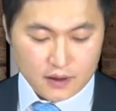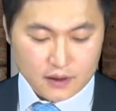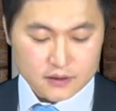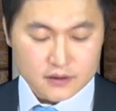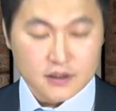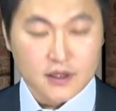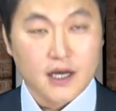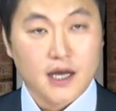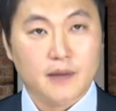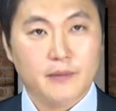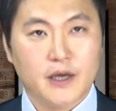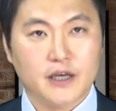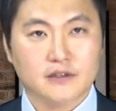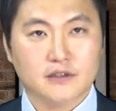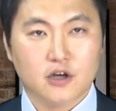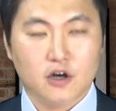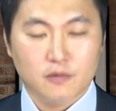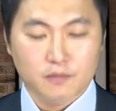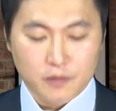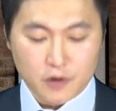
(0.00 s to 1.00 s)
자,
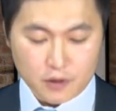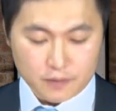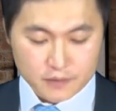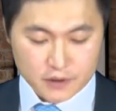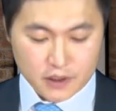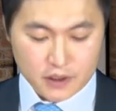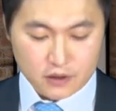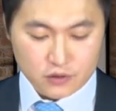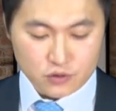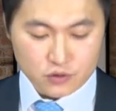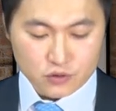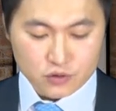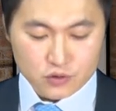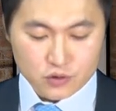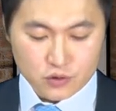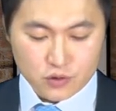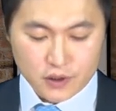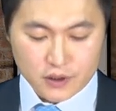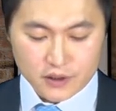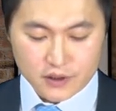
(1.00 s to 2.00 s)
가맹사업법
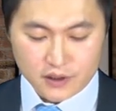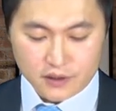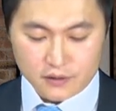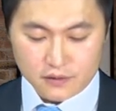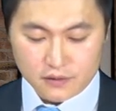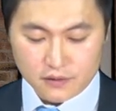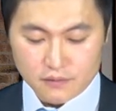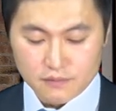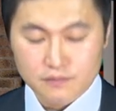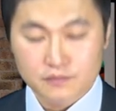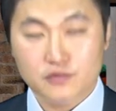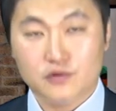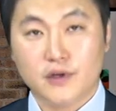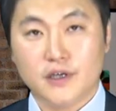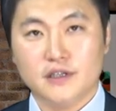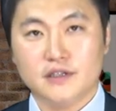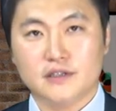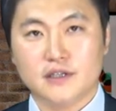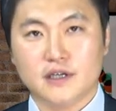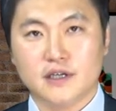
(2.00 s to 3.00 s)
제6조에는
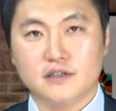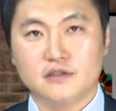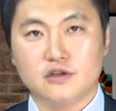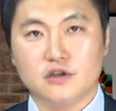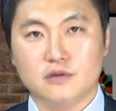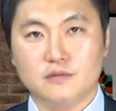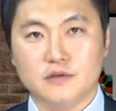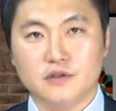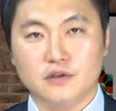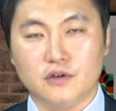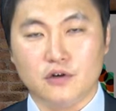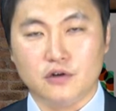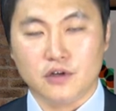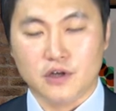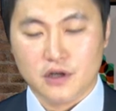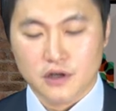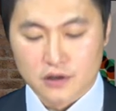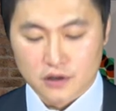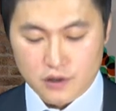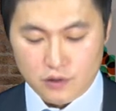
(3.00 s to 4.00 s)
프랜차이즈업을
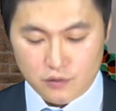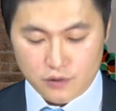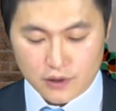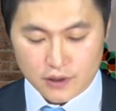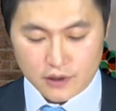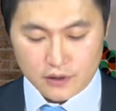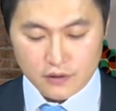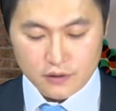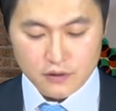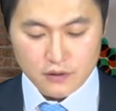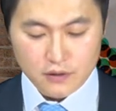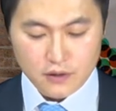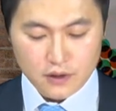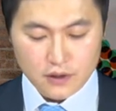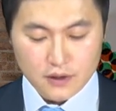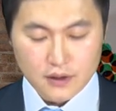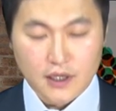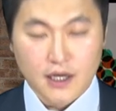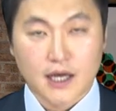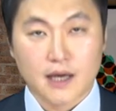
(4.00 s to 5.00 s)
영위하기 위하여
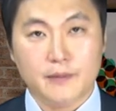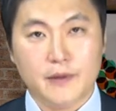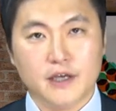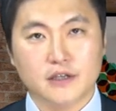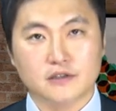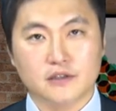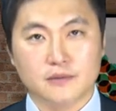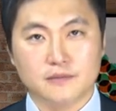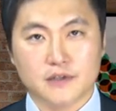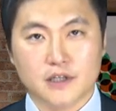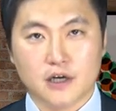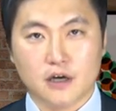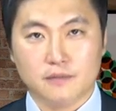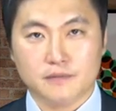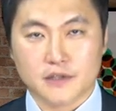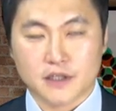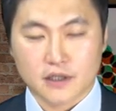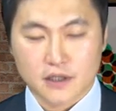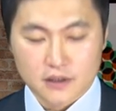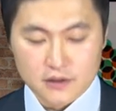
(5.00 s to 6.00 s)
가맹점
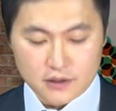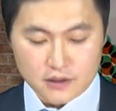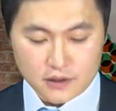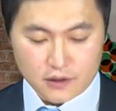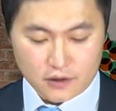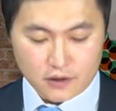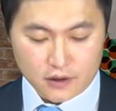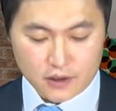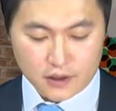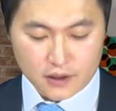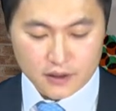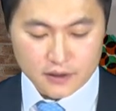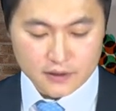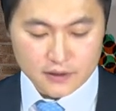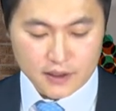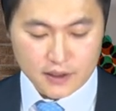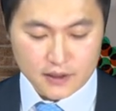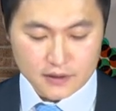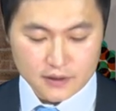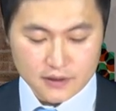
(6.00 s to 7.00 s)
사업자가 지켜야 할
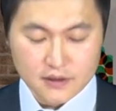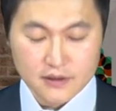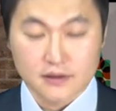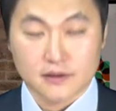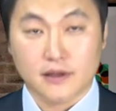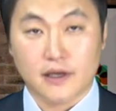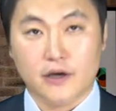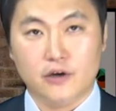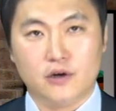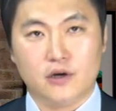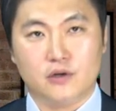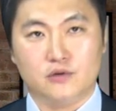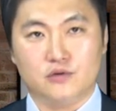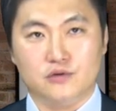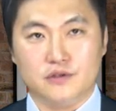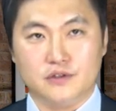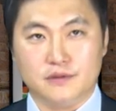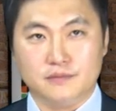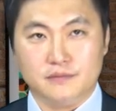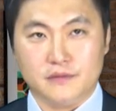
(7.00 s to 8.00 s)
사항을 나열하고
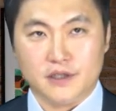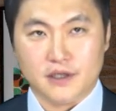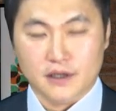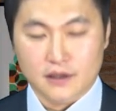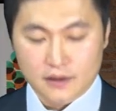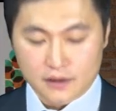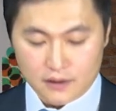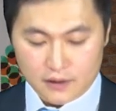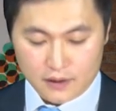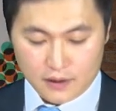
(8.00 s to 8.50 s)
있습니다.